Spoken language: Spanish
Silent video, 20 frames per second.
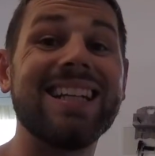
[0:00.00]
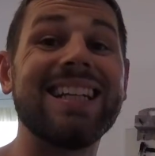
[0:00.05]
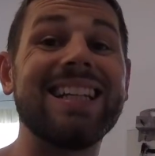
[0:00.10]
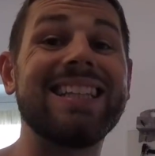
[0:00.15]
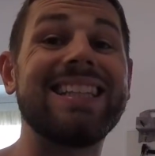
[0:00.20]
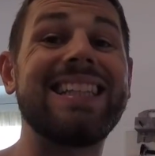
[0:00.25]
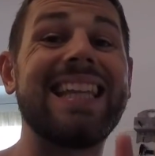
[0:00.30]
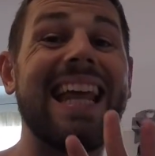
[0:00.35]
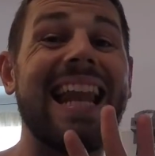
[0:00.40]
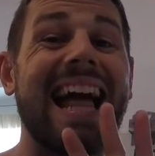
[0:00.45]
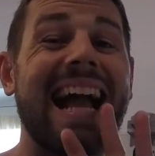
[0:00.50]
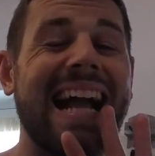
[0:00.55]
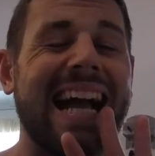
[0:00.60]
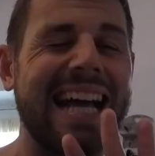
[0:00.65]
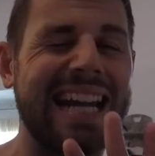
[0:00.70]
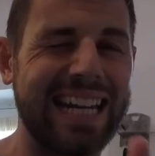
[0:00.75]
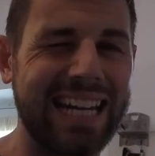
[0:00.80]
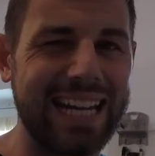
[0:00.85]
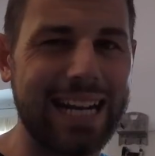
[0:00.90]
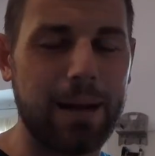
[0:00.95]
de la
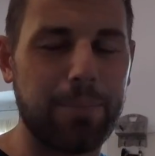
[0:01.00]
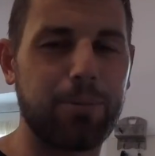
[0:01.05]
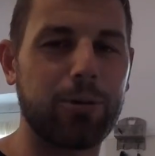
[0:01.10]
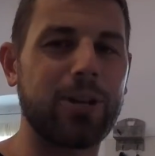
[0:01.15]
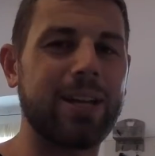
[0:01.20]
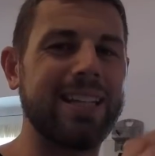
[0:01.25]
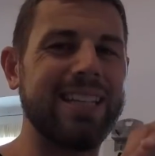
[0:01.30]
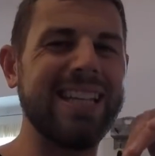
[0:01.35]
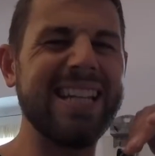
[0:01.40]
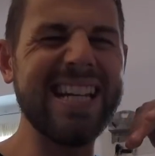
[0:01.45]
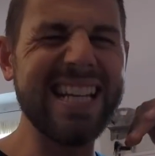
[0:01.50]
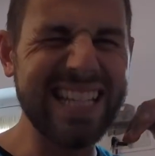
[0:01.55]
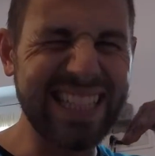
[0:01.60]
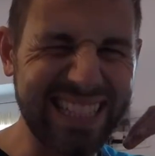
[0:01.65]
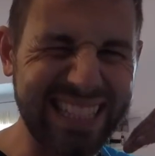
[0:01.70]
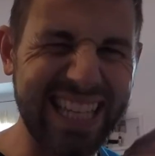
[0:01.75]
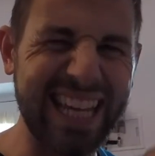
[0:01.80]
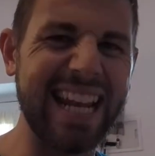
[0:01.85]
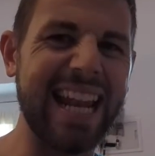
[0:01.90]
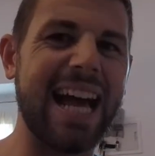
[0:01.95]
carrera, porque tiene
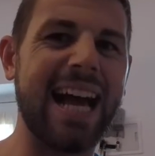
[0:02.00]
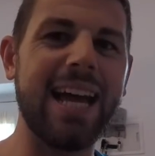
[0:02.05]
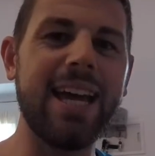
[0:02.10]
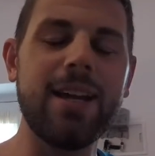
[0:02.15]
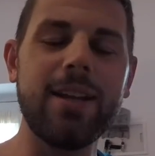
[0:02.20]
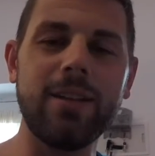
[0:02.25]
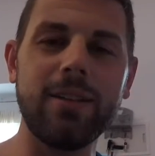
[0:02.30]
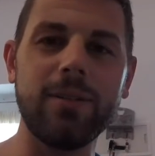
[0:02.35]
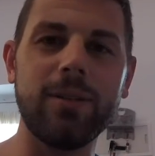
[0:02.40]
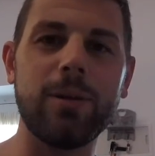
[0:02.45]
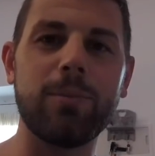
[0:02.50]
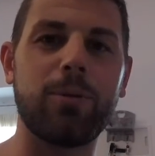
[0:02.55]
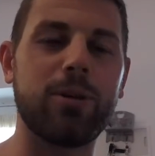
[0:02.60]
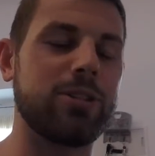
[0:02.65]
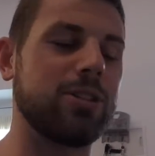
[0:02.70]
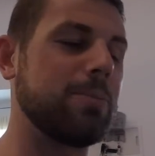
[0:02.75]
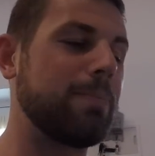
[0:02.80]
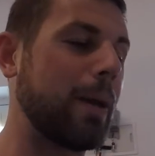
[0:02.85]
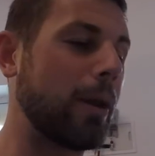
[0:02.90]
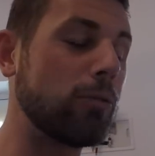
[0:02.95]
tela, ¿eh?
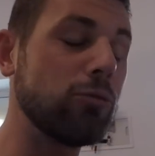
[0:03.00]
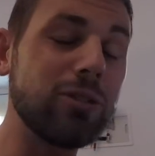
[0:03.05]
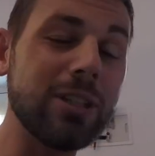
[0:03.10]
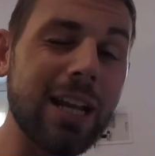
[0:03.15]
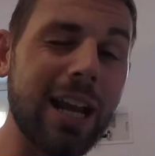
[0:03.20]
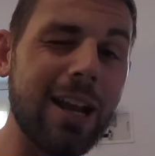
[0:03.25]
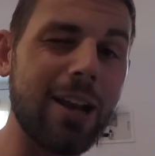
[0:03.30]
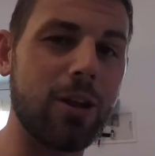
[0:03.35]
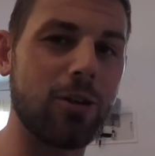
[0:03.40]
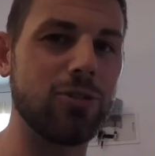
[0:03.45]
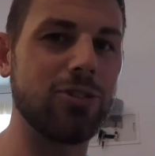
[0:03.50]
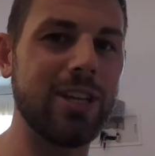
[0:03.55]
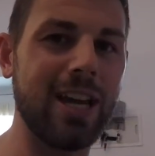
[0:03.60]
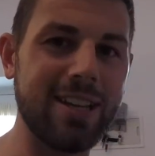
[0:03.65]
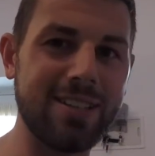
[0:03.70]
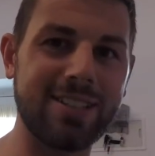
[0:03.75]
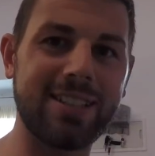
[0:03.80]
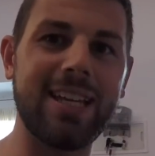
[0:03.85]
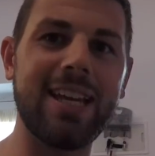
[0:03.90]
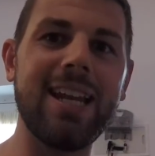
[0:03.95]
Pues si para un triatlón ya
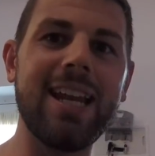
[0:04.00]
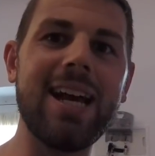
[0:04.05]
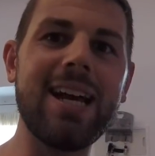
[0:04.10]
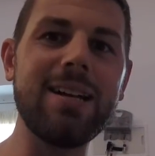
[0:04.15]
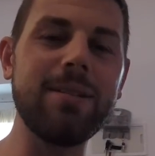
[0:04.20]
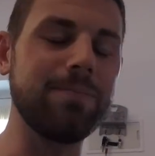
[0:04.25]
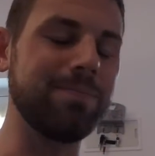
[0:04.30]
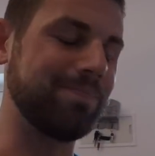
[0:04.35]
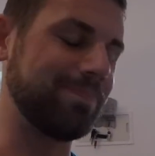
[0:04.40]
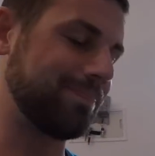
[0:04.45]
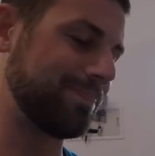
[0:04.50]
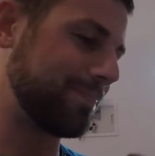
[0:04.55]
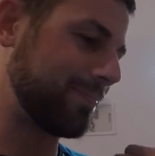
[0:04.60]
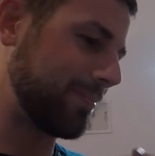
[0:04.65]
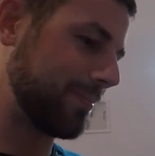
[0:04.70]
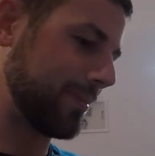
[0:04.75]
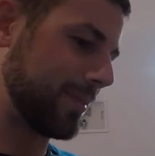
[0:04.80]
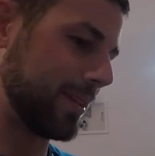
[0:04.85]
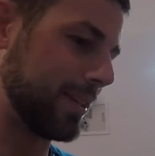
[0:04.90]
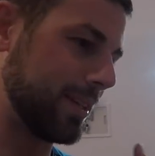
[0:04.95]
es tela,
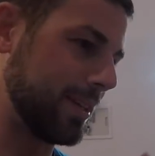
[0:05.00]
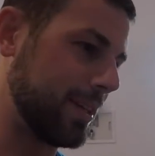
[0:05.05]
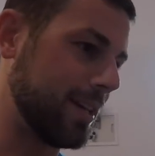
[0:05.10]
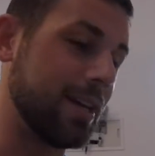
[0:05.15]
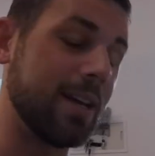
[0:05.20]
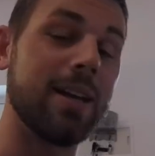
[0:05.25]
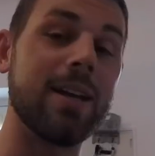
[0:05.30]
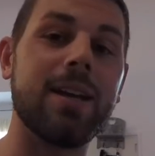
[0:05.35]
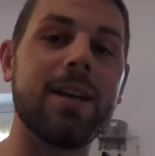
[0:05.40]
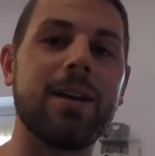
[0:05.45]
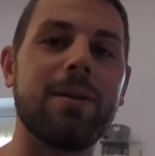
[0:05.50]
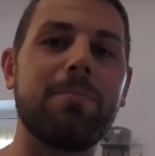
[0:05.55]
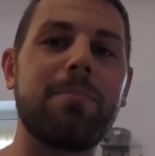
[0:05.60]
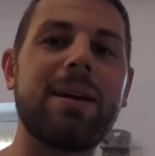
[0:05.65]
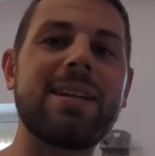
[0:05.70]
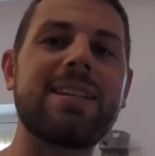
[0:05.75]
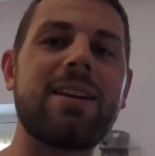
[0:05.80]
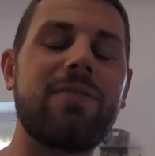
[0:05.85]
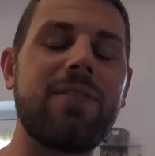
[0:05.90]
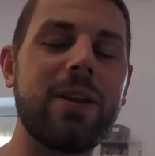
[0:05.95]

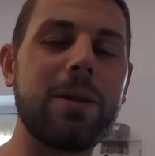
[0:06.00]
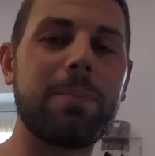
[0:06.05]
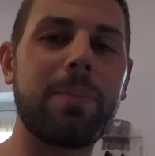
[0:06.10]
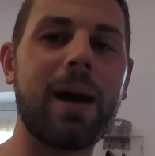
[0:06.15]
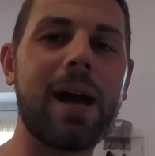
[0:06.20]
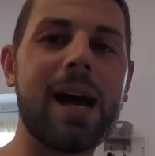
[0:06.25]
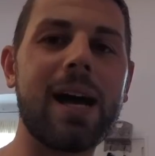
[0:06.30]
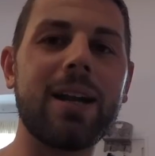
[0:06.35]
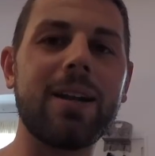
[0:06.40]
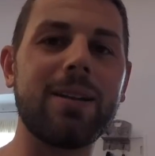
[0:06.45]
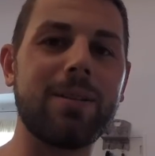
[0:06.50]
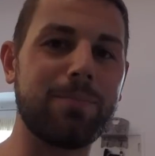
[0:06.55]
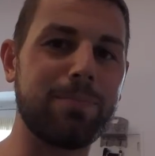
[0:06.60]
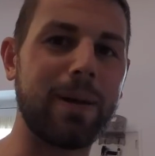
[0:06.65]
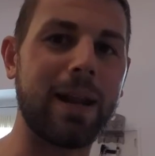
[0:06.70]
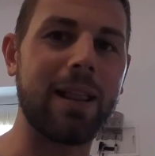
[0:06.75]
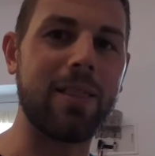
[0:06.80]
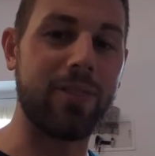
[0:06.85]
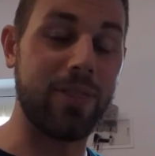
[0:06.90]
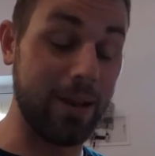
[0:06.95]
vais a flipar
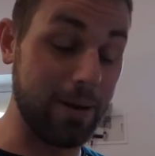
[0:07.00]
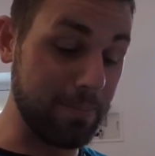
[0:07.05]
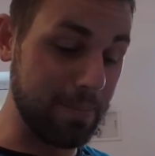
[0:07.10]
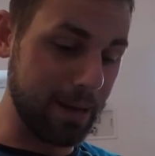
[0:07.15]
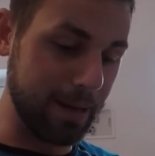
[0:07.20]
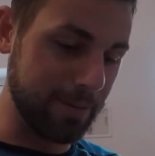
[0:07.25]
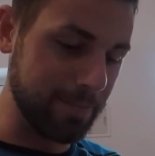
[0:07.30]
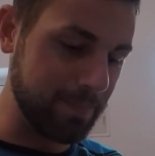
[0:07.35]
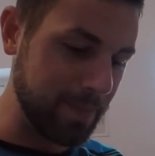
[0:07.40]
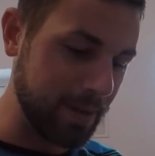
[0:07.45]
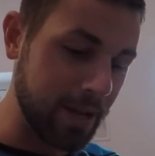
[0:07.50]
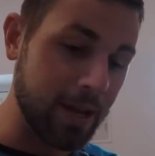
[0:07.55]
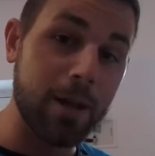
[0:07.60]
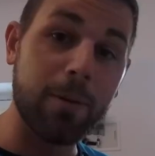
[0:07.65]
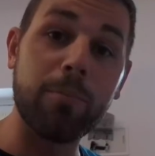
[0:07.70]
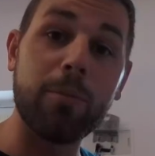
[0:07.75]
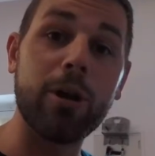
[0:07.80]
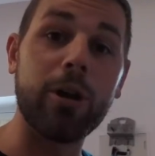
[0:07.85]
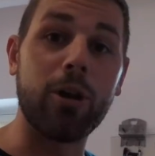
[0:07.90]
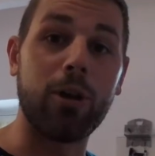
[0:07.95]
para el Zellman.
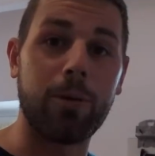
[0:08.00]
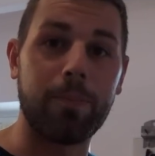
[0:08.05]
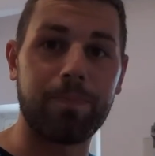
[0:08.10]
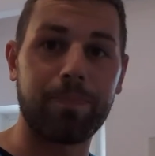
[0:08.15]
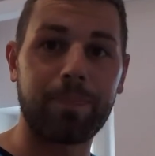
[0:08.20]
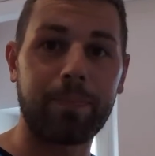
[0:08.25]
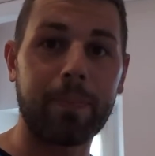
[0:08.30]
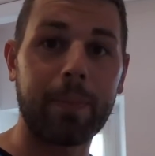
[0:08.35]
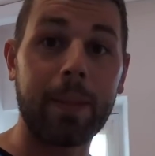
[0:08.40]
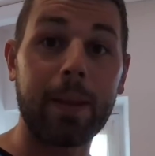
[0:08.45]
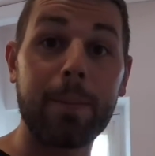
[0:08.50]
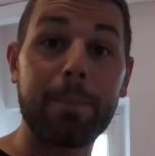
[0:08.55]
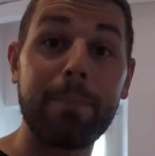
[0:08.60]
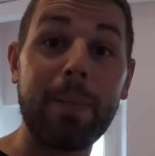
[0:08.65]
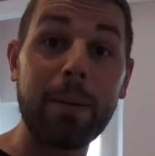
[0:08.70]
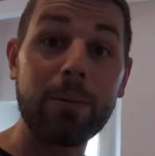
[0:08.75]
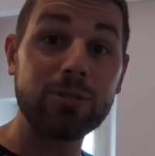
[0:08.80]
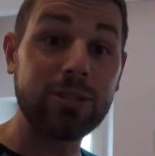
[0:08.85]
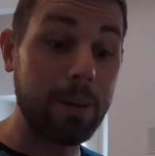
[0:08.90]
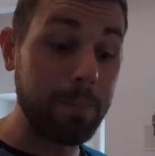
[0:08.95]
Bueno,
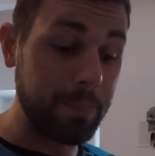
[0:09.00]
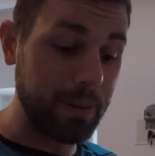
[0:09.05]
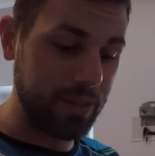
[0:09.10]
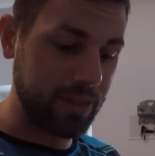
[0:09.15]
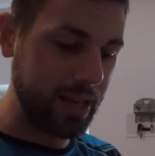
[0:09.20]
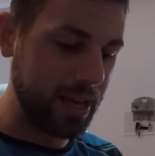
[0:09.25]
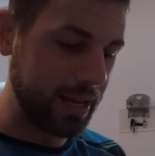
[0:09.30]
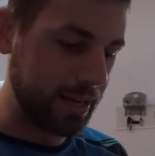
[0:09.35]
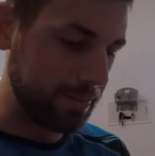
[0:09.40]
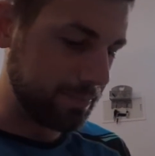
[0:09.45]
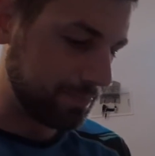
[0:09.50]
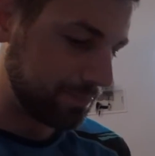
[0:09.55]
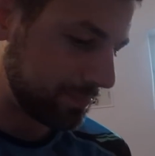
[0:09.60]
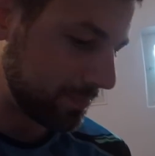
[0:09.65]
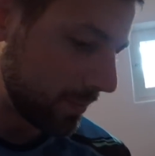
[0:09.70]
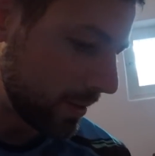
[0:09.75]
vamos a empezar.